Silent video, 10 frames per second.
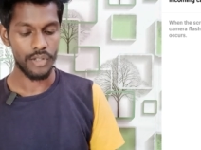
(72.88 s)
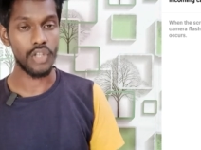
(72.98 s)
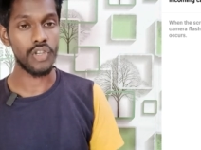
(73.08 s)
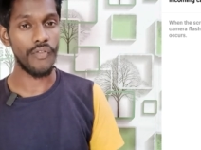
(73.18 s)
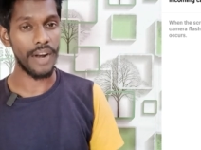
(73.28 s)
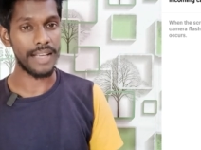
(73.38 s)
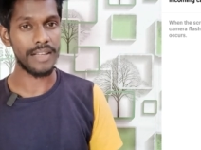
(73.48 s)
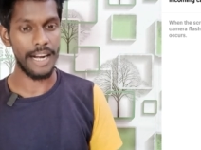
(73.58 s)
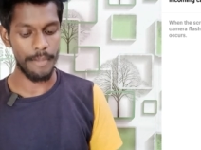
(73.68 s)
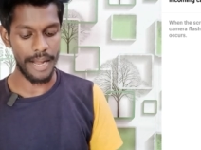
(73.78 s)
तो ये जो फ्लैश
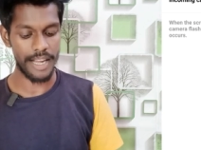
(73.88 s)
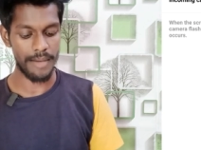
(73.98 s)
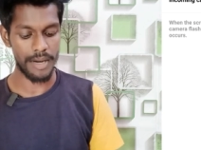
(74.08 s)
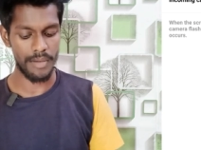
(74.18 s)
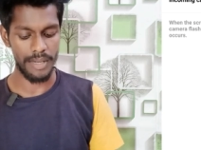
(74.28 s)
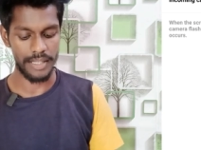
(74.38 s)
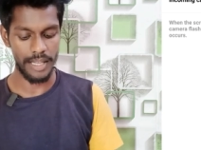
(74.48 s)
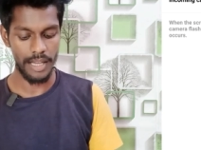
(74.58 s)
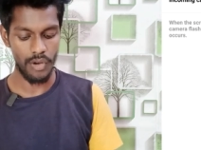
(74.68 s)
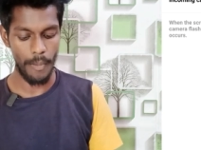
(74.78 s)
लाइट बैक कैमरे में मिलती
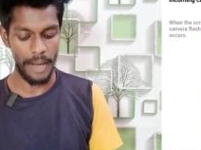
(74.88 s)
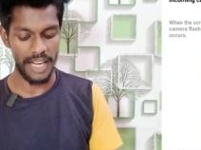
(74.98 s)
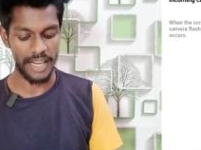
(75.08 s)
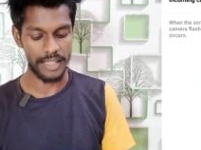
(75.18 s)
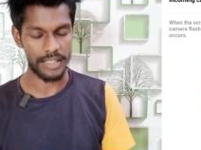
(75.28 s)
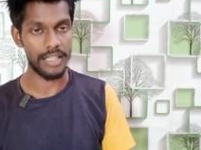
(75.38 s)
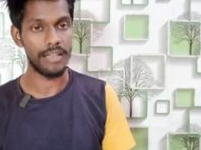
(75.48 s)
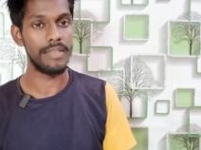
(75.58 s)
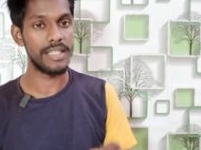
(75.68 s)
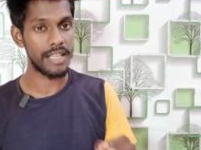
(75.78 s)
है वो ब्लिंक करती है
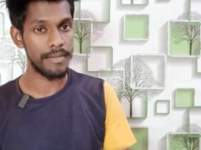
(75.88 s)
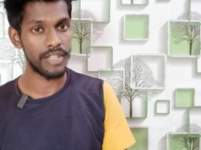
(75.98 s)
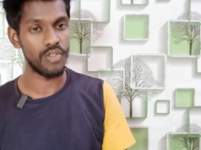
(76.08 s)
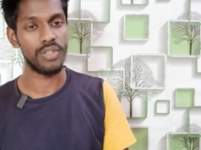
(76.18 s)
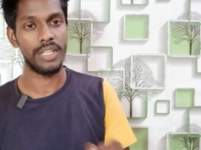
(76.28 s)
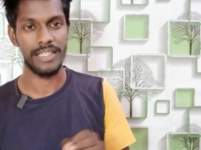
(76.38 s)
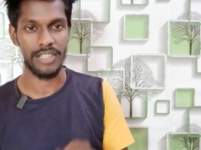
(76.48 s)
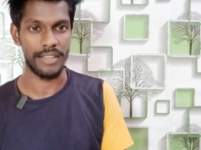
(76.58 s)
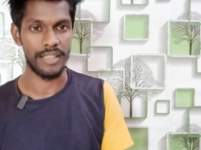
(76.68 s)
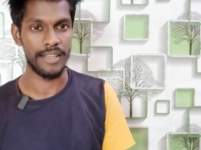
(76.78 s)
मीन्स की बंद होती है
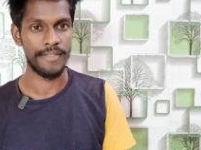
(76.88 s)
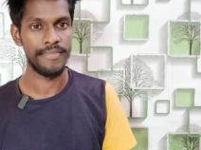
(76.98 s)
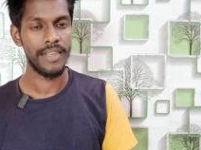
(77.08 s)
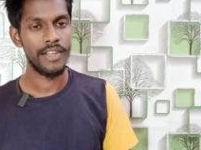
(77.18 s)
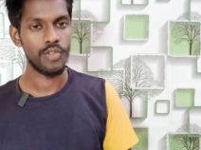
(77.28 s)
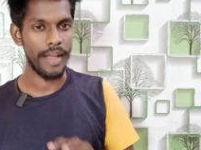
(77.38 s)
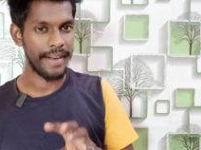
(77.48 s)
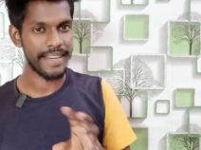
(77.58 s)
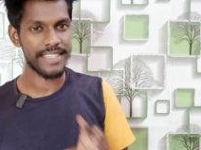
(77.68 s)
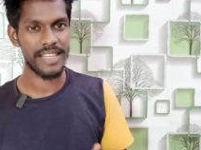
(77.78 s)
जलती है तो
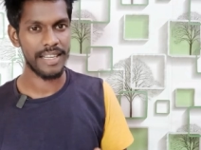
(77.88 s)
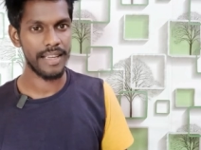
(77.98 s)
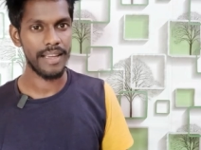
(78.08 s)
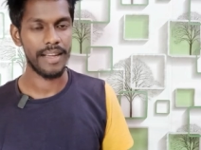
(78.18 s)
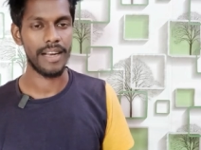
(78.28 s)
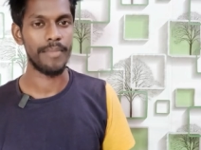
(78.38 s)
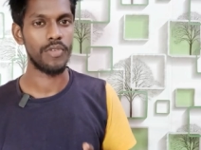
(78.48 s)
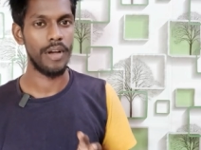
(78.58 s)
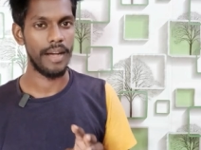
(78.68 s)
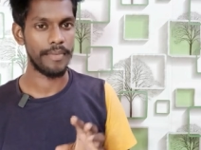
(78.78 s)
इंटरेस्टिंग है अगर
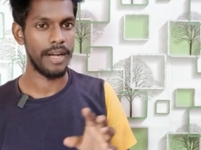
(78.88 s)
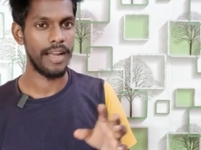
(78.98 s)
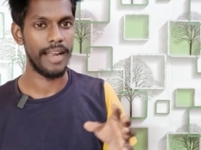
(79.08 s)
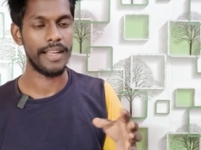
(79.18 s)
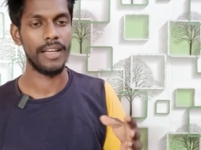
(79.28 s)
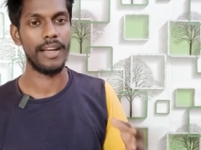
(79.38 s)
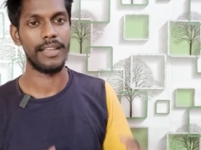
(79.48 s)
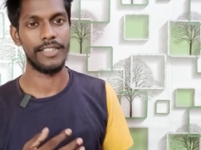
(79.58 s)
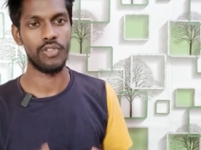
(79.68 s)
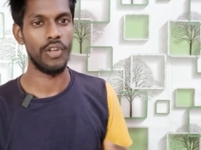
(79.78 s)
आप आपका लाइक
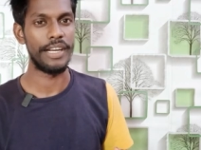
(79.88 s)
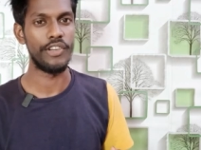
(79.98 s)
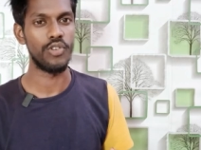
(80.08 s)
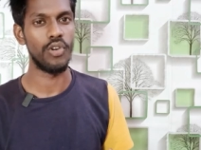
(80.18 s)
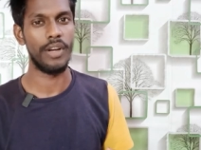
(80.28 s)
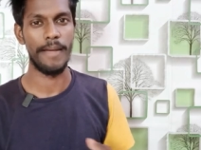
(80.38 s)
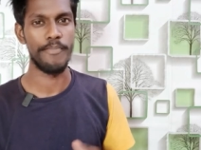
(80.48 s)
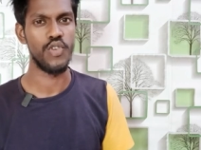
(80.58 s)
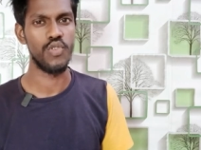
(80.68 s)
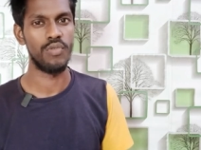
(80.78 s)
कह सकते हो रिंग टोन वगैरह
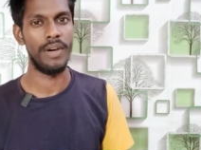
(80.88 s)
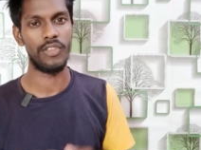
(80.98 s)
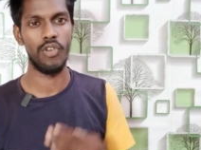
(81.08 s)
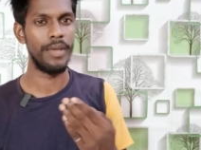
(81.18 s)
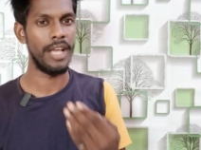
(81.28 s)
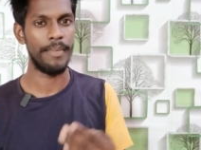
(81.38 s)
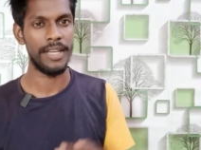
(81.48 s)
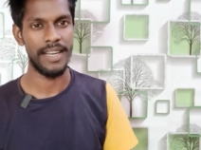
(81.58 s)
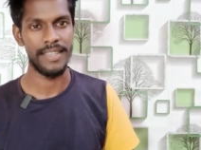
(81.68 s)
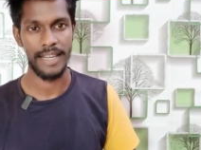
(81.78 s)
म्यूट हुआ तो भी आप
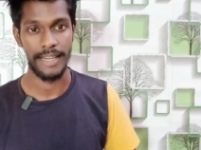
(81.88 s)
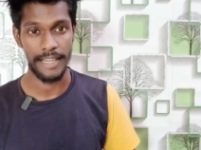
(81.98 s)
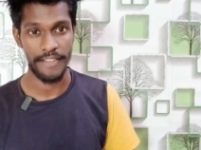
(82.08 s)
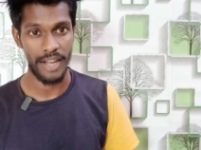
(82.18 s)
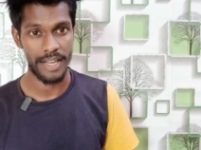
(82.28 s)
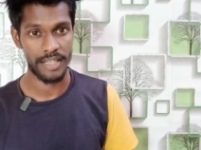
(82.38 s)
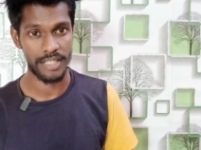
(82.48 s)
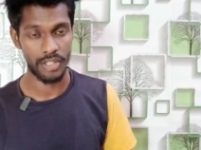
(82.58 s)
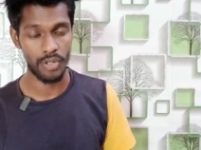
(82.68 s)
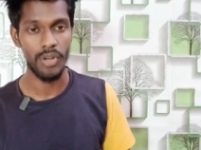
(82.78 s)
आसानी से आइडेंटिफाई कर
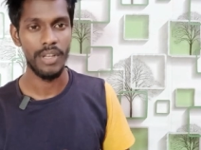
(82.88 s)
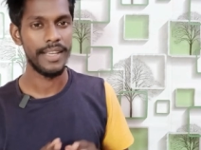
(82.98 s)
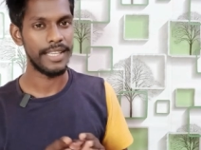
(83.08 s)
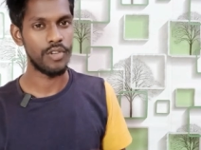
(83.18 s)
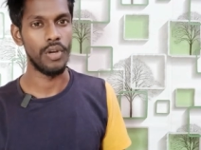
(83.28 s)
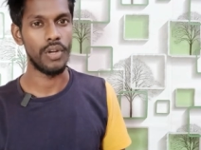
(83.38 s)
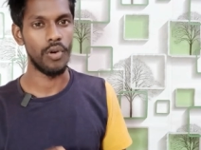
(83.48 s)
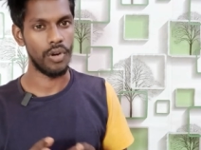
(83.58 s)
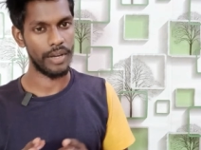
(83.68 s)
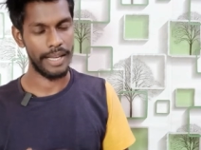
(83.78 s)
सकते हो कि कोई
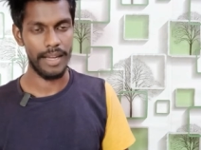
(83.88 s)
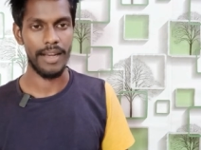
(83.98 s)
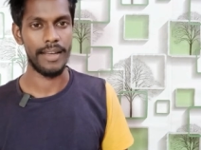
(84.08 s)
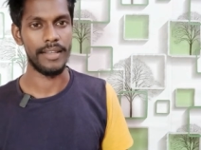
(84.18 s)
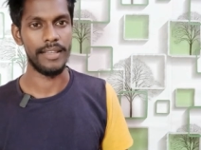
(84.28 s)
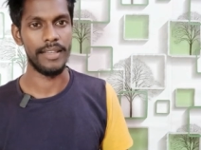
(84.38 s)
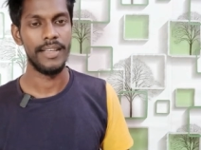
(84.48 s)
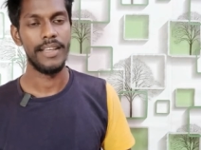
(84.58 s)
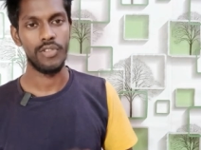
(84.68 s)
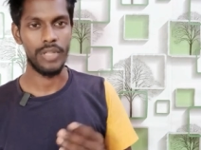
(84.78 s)
कॉल वगैरह आ रही है
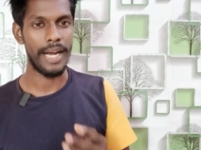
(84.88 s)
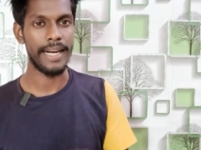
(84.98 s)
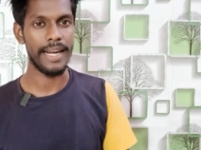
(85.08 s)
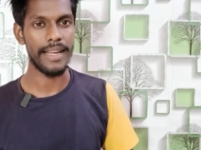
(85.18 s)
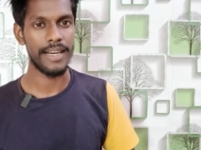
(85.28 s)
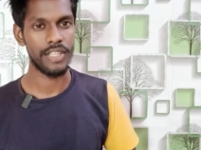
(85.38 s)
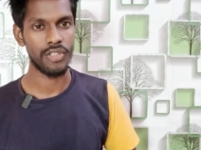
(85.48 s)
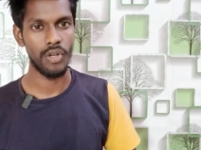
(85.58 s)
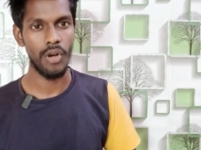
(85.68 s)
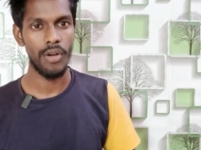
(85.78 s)
तो जाकर ट्राई कर
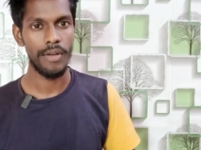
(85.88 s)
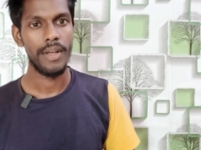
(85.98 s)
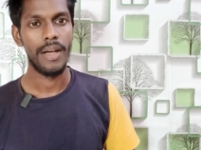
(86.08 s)
सकते हो